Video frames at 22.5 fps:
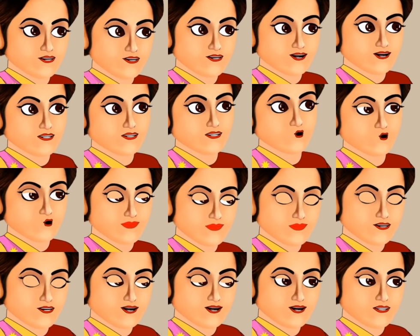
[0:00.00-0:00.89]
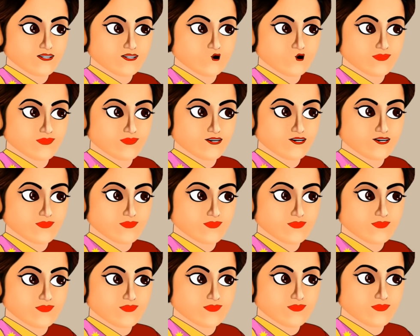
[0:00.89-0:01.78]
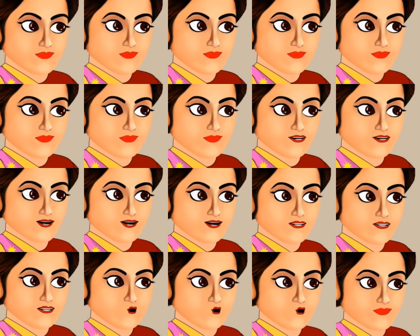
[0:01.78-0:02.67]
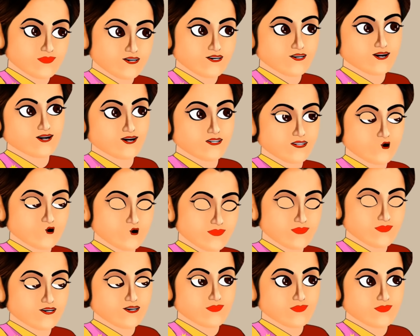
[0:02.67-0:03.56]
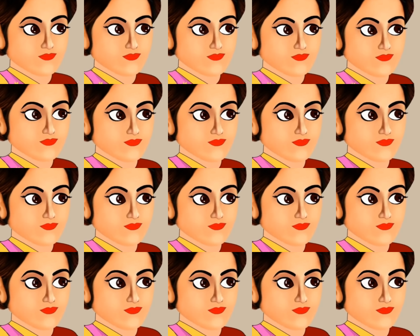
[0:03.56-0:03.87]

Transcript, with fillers: लाड़ प्यार एक जगह है पर इसकी सेहत भी तो देखो